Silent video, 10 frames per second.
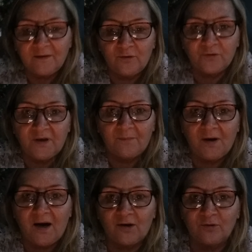людям,
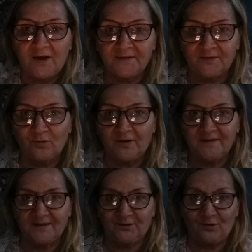а хула на Духа
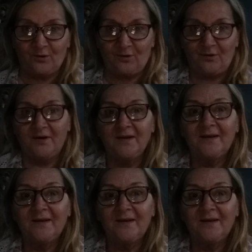Святого